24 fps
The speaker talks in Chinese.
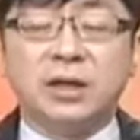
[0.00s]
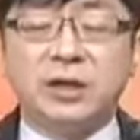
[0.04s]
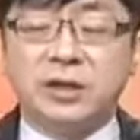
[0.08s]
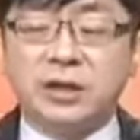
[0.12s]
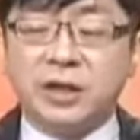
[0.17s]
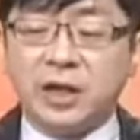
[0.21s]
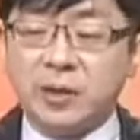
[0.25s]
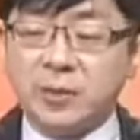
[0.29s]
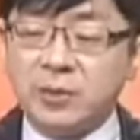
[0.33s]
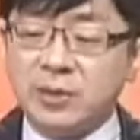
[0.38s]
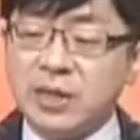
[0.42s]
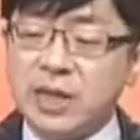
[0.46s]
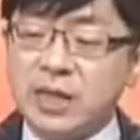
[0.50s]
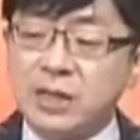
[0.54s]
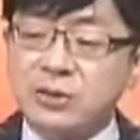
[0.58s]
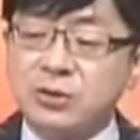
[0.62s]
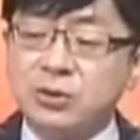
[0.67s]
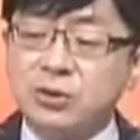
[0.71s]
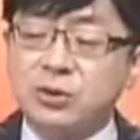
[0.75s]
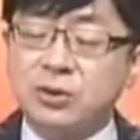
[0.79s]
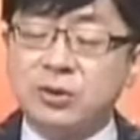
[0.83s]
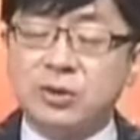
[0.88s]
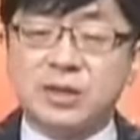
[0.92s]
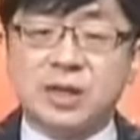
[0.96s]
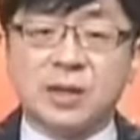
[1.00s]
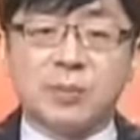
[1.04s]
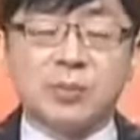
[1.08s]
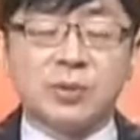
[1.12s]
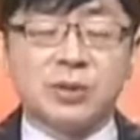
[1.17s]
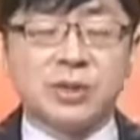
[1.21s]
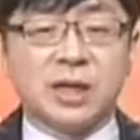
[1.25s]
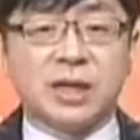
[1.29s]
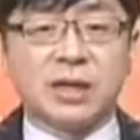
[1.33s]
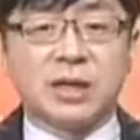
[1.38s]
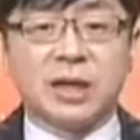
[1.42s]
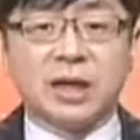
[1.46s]
你跌不下去，涨
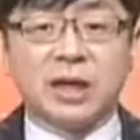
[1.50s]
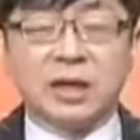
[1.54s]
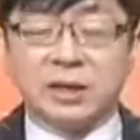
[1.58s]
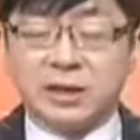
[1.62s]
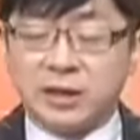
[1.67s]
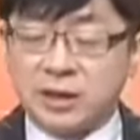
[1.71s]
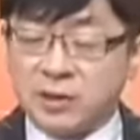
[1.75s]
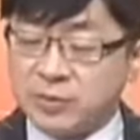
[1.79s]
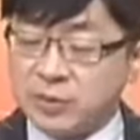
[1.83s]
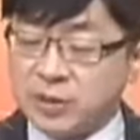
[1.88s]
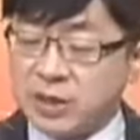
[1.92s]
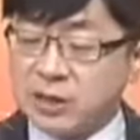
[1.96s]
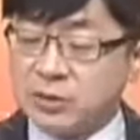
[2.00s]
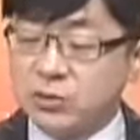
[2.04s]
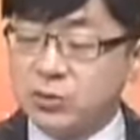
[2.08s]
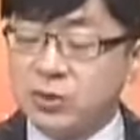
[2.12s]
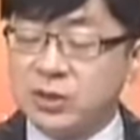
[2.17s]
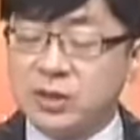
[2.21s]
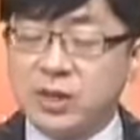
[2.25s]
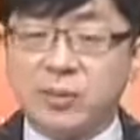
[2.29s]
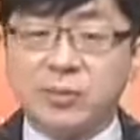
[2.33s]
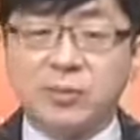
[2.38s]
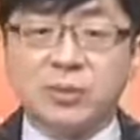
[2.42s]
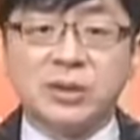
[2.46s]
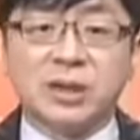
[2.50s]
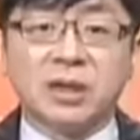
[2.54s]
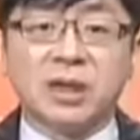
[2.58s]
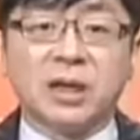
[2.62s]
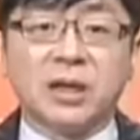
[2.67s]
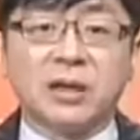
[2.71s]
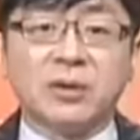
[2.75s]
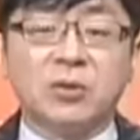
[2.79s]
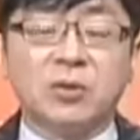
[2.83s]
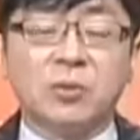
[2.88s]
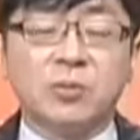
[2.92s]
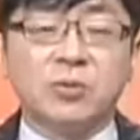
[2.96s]
不上来；跌不下去，涨不
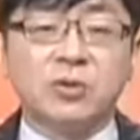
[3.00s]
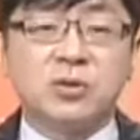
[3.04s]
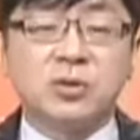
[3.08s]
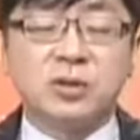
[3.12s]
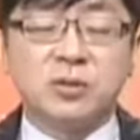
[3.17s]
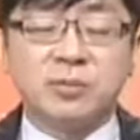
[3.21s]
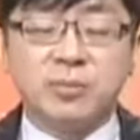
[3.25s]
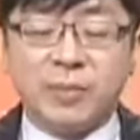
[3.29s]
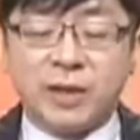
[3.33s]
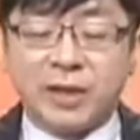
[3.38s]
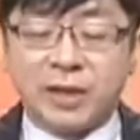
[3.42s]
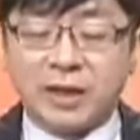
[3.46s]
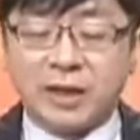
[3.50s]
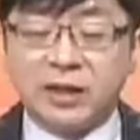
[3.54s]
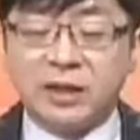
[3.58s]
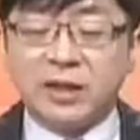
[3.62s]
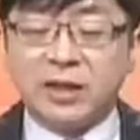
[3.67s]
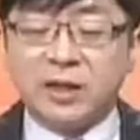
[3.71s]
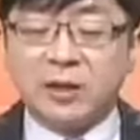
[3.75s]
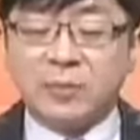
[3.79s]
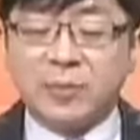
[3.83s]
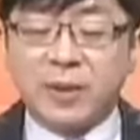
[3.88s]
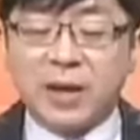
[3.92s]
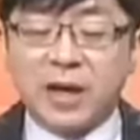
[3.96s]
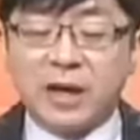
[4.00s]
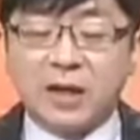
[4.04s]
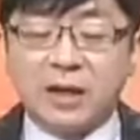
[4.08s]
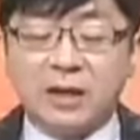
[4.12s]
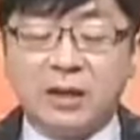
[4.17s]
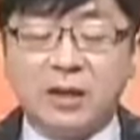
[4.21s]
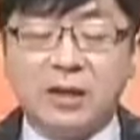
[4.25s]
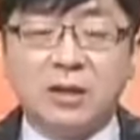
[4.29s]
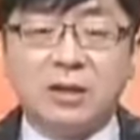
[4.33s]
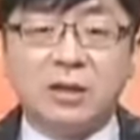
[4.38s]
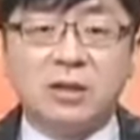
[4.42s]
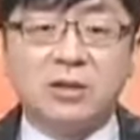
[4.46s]
上来。我们就是每个礼拜
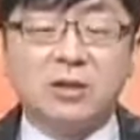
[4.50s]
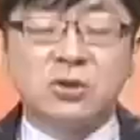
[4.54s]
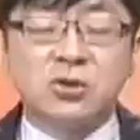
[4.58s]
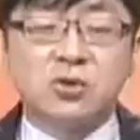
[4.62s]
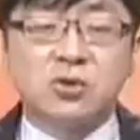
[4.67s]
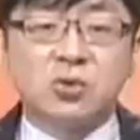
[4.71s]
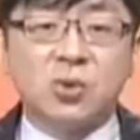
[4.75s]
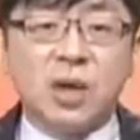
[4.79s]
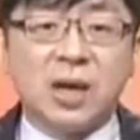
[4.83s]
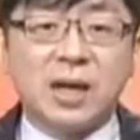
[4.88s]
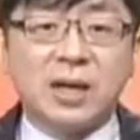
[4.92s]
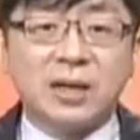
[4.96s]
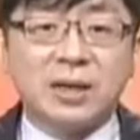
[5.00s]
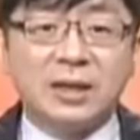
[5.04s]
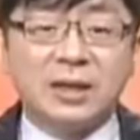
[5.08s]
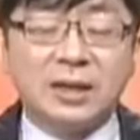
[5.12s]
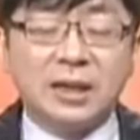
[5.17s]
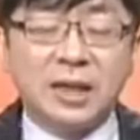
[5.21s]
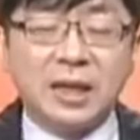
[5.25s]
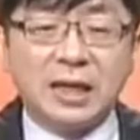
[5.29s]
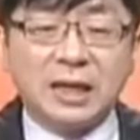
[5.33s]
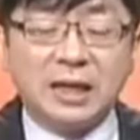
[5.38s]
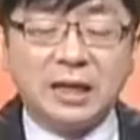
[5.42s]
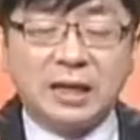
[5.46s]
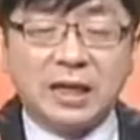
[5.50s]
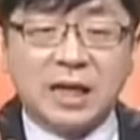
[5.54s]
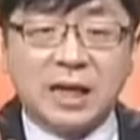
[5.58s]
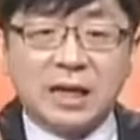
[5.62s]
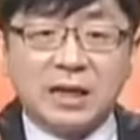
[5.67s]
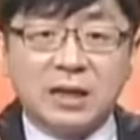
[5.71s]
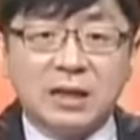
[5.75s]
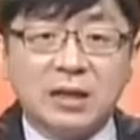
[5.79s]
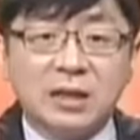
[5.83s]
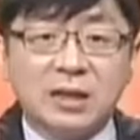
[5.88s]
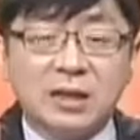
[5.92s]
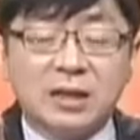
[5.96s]
抓那一
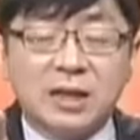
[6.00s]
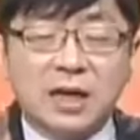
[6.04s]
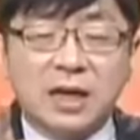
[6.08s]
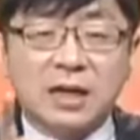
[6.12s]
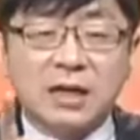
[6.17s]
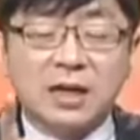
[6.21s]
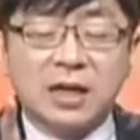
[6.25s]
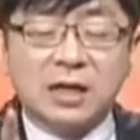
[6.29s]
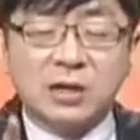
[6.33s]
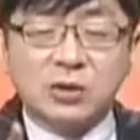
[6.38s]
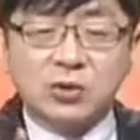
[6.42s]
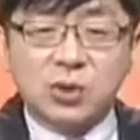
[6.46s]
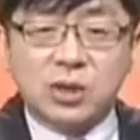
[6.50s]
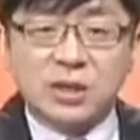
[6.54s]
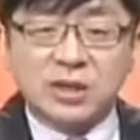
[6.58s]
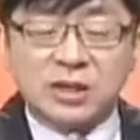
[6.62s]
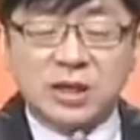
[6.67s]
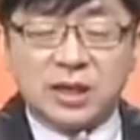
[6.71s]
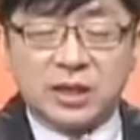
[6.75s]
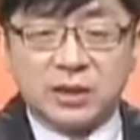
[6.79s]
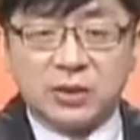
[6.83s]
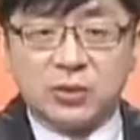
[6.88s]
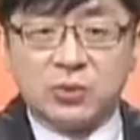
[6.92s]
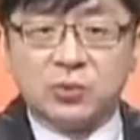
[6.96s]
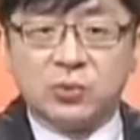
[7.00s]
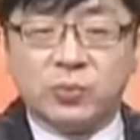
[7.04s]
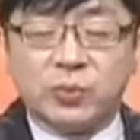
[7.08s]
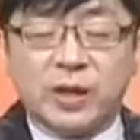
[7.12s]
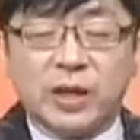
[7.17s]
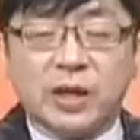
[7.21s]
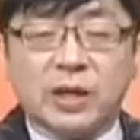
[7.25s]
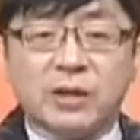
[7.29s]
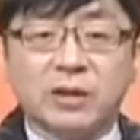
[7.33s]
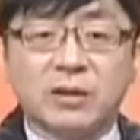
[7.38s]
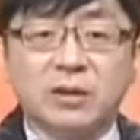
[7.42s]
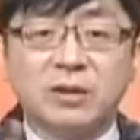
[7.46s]
档刚刚转强的股
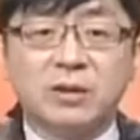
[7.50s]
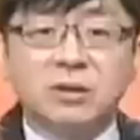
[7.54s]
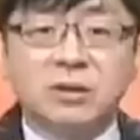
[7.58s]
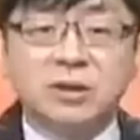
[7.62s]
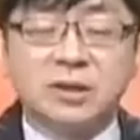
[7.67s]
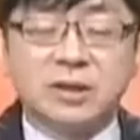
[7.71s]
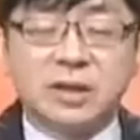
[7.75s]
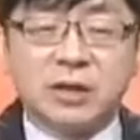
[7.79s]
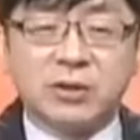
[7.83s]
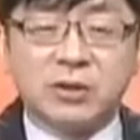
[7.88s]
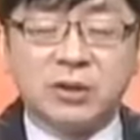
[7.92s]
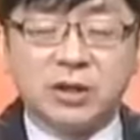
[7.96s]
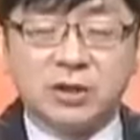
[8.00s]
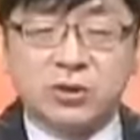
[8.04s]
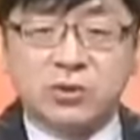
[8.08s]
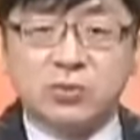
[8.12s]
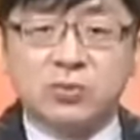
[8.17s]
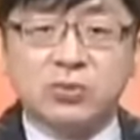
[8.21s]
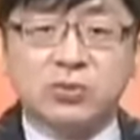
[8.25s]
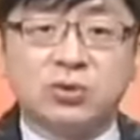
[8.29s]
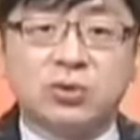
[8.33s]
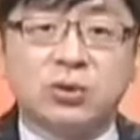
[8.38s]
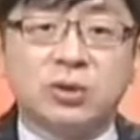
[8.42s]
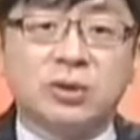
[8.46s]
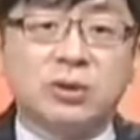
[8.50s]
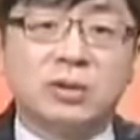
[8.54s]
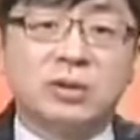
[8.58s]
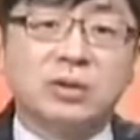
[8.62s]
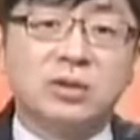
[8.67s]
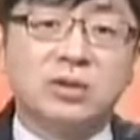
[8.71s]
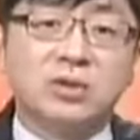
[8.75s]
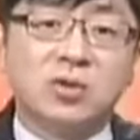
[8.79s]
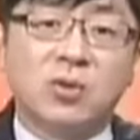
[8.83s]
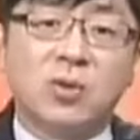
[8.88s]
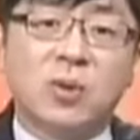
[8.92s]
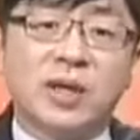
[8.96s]
票，找那个族群
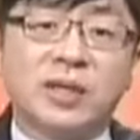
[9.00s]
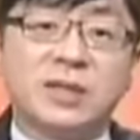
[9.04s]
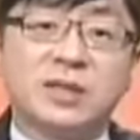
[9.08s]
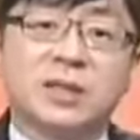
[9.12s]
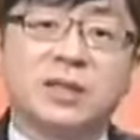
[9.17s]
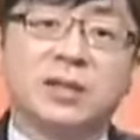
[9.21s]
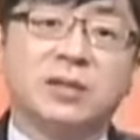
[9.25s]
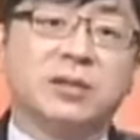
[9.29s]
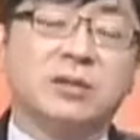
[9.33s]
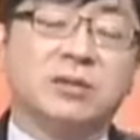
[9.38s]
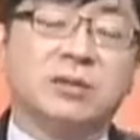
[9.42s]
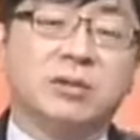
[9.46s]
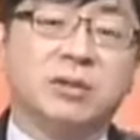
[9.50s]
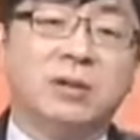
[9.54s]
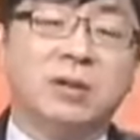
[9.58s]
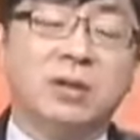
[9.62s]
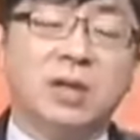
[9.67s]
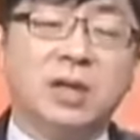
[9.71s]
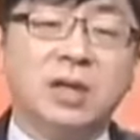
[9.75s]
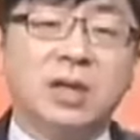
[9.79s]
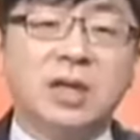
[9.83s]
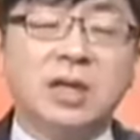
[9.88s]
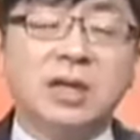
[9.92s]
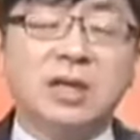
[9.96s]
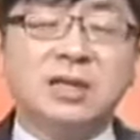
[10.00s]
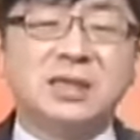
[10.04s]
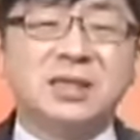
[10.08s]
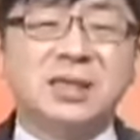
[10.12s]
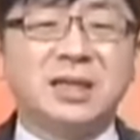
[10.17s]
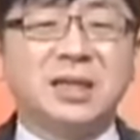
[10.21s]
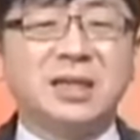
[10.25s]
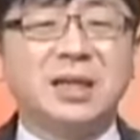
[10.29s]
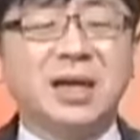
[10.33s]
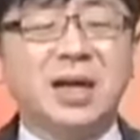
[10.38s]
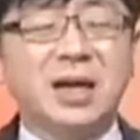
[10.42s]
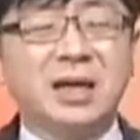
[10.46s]
就完成。
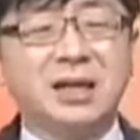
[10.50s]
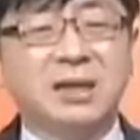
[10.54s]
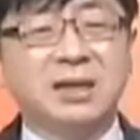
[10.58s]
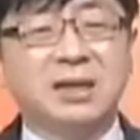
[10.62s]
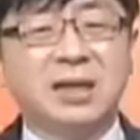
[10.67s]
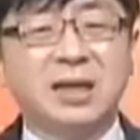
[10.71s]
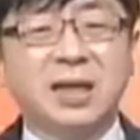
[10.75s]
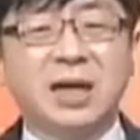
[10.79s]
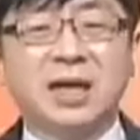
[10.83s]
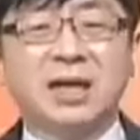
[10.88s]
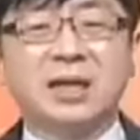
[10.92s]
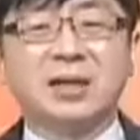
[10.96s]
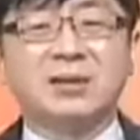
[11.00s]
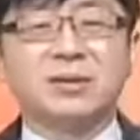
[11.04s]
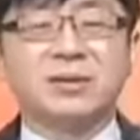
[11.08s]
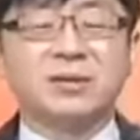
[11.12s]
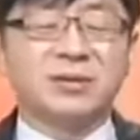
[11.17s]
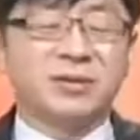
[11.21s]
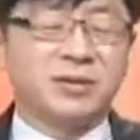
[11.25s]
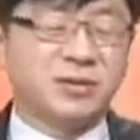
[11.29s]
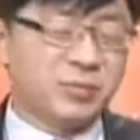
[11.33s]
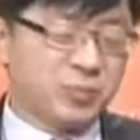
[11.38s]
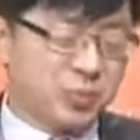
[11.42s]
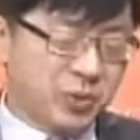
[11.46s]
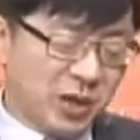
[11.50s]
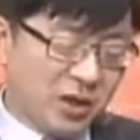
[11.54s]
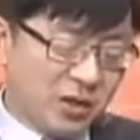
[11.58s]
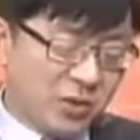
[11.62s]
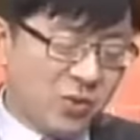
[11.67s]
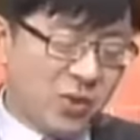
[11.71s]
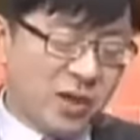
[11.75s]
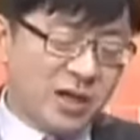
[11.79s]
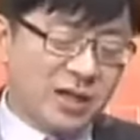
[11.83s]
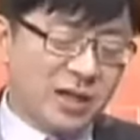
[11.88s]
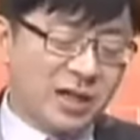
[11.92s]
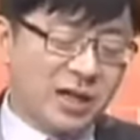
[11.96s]
其他的量不要
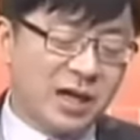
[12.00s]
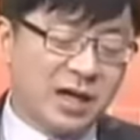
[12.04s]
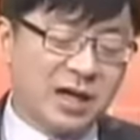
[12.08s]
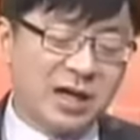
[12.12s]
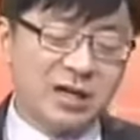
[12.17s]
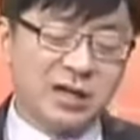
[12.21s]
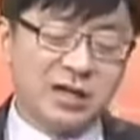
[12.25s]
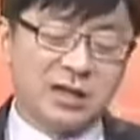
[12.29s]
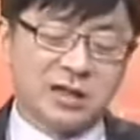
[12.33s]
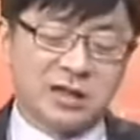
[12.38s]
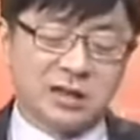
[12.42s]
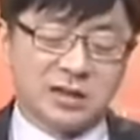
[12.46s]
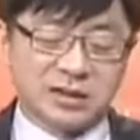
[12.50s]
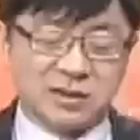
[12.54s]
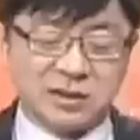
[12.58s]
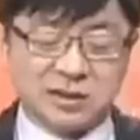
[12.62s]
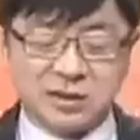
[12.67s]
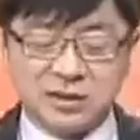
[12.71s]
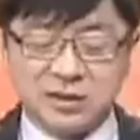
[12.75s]
管它啦，